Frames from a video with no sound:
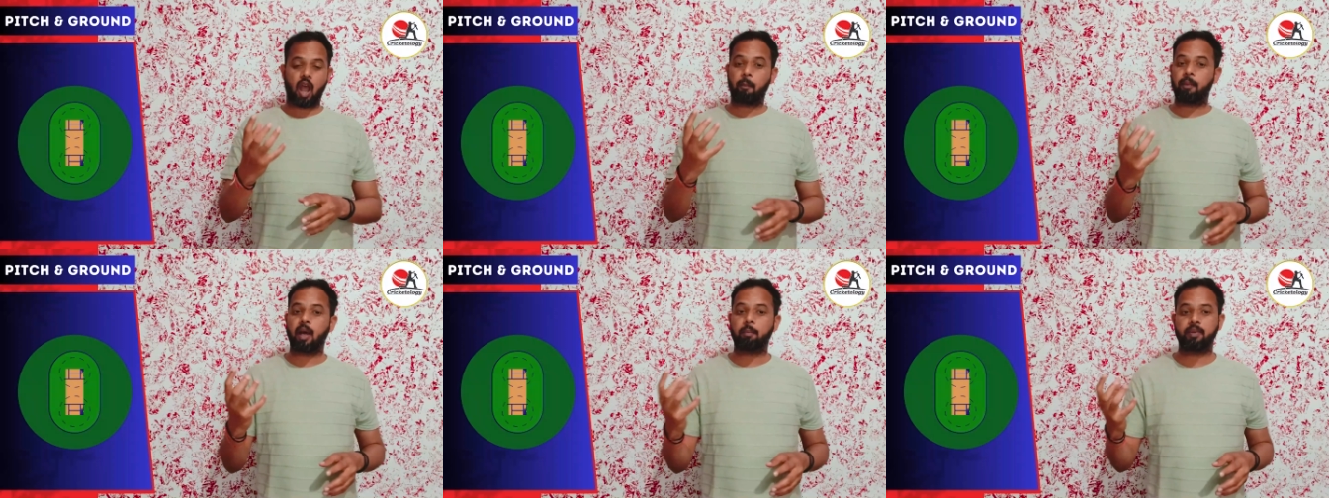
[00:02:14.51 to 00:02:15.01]

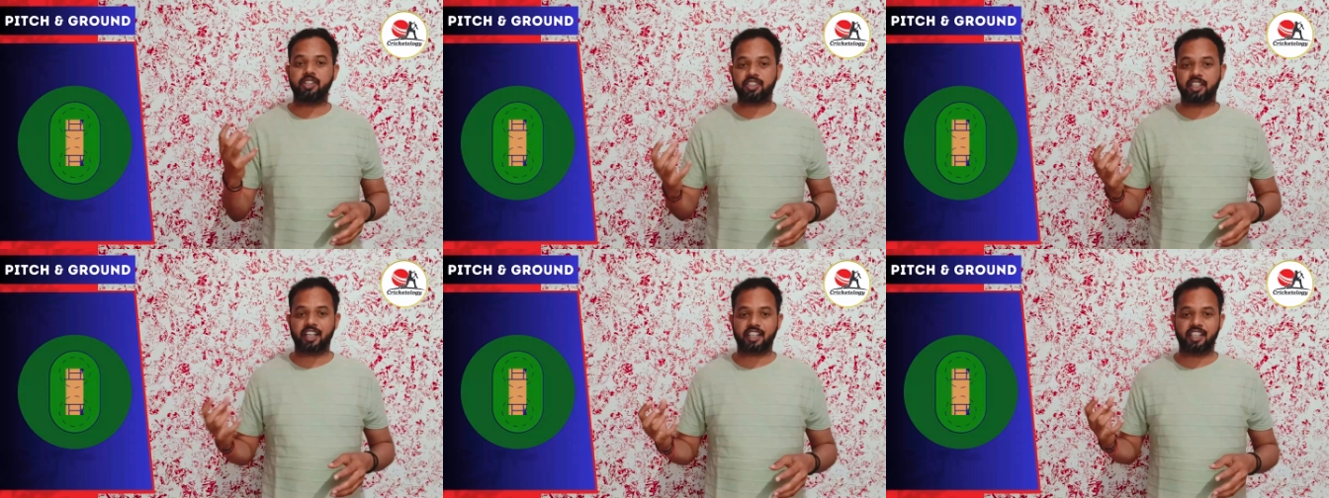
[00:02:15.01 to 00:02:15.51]
अपना पेस
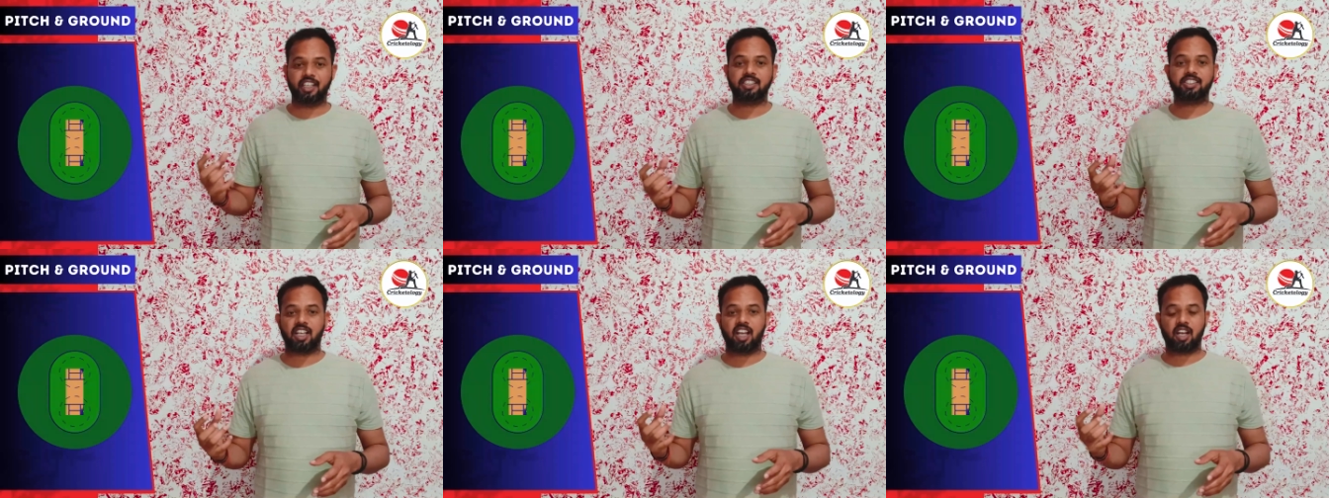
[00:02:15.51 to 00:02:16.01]
अटैक इन्हें
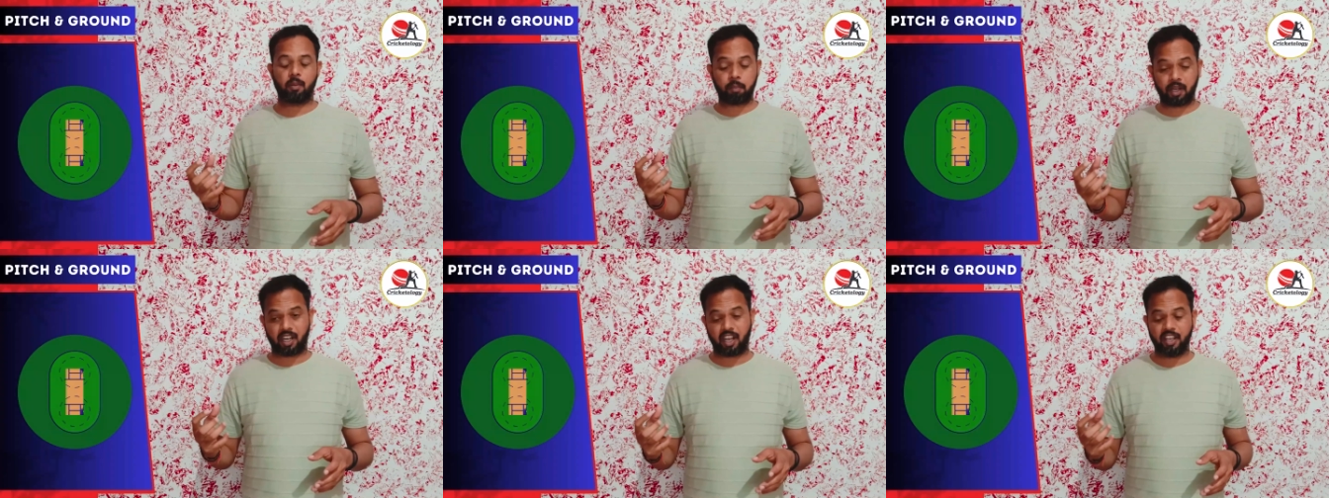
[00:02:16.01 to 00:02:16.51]
चलाना
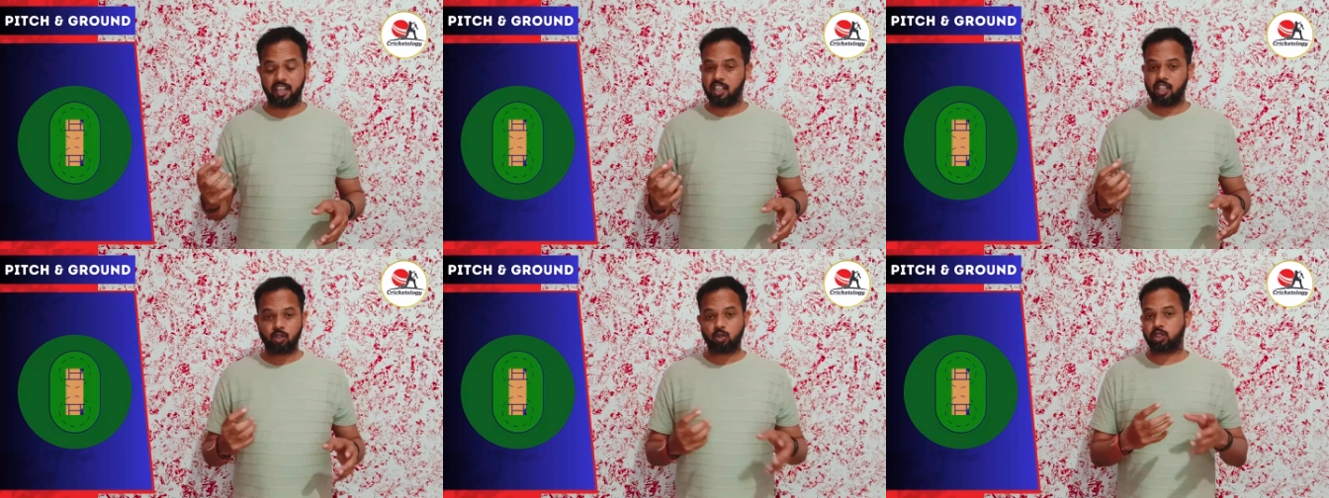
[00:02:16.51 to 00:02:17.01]
पड़ रहा है
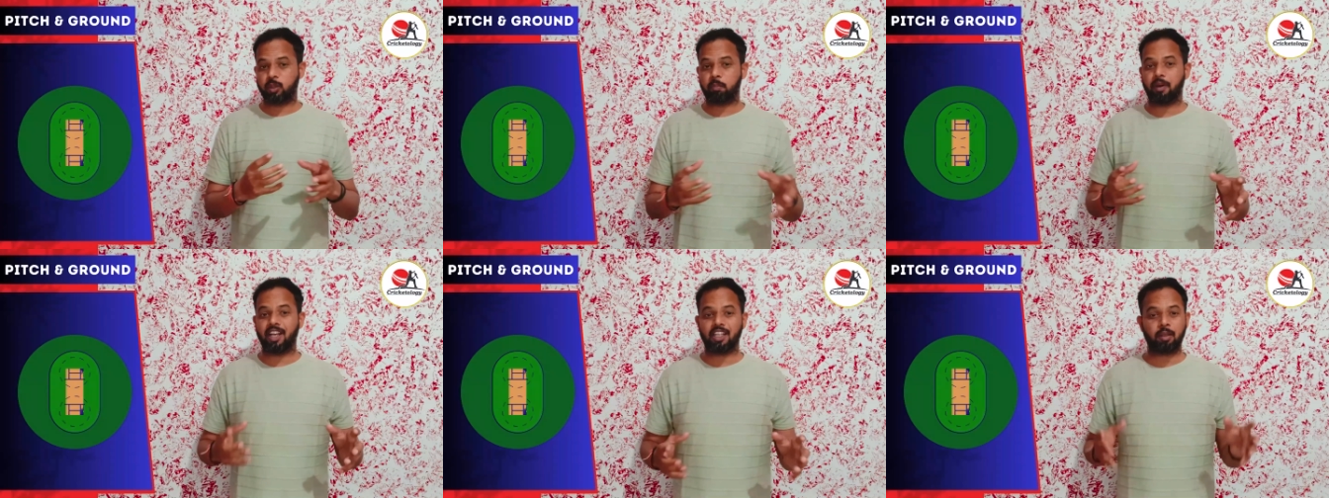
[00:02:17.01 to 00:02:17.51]
तो
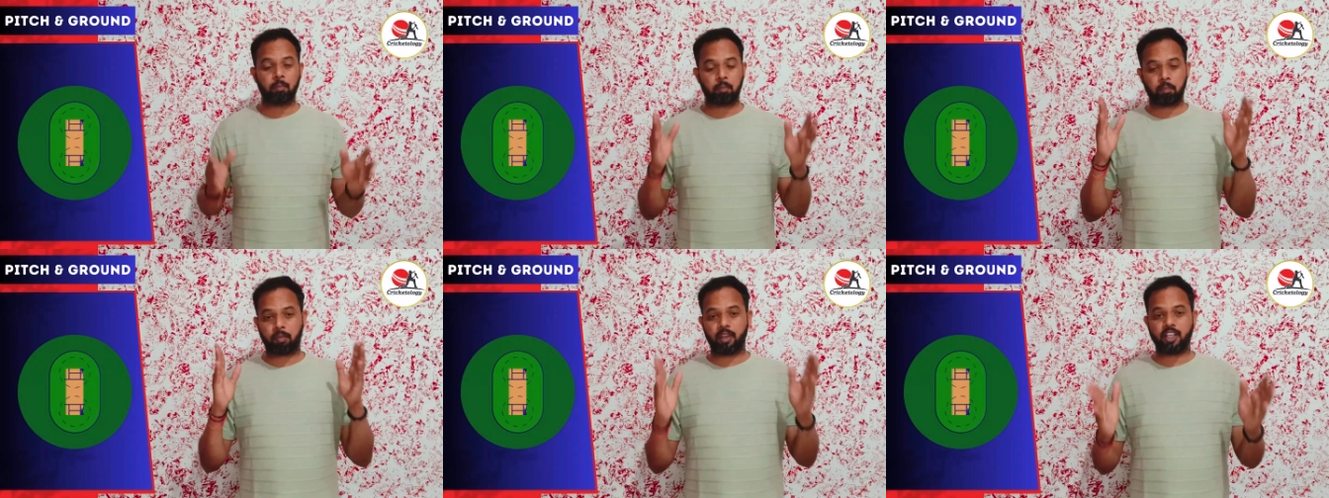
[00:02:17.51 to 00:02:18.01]
सिंपल है कि
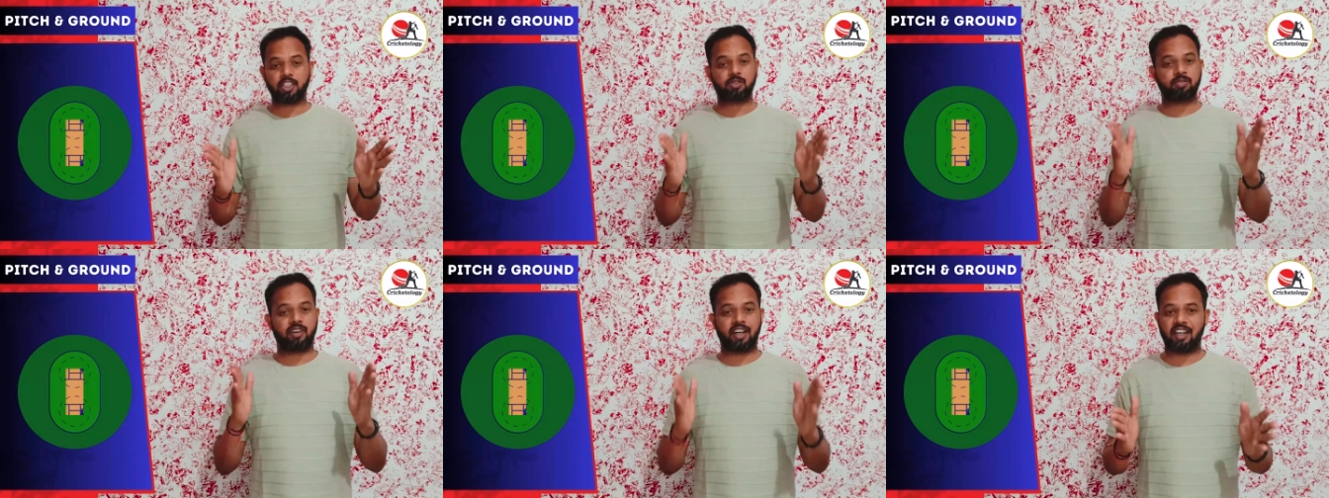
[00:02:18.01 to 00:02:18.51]

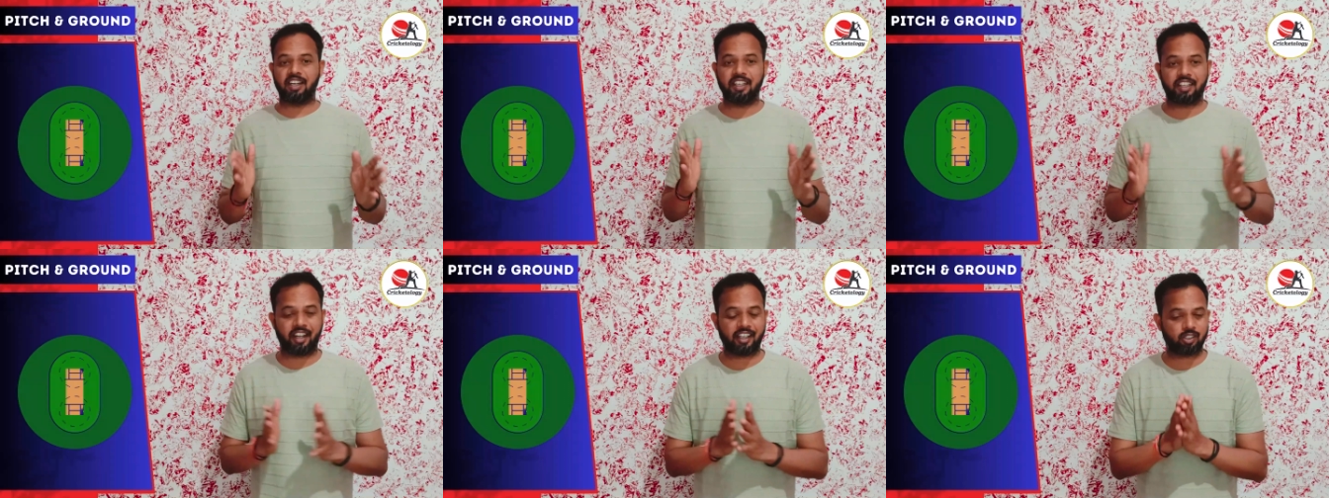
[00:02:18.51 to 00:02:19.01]
पेस फ्रेंडली
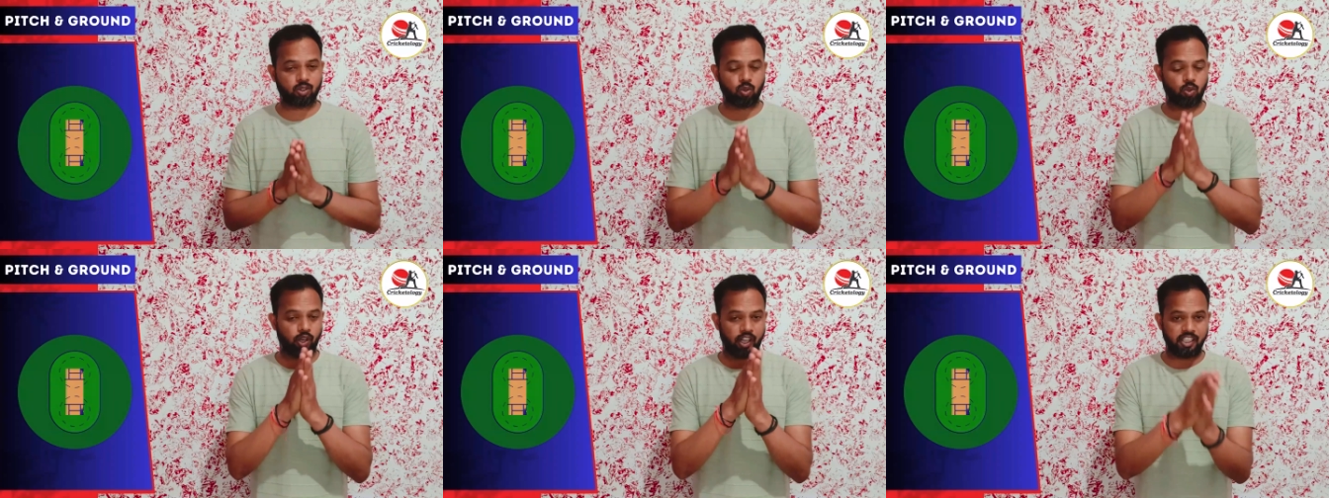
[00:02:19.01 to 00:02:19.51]
ट्रैक तो
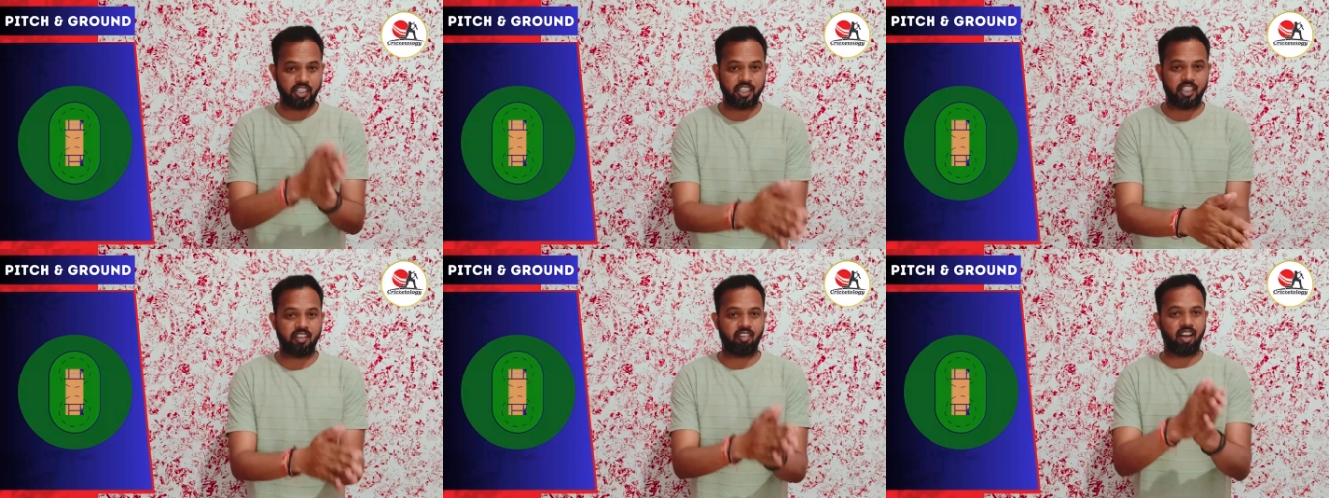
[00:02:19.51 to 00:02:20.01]
नहीं
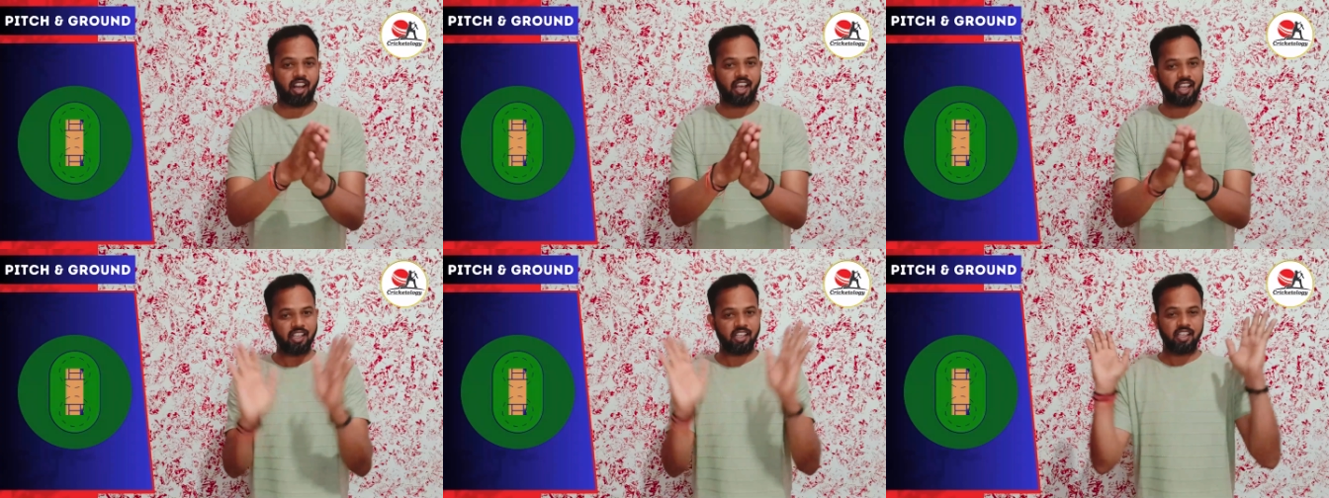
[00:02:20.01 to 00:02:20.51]
देने वाला है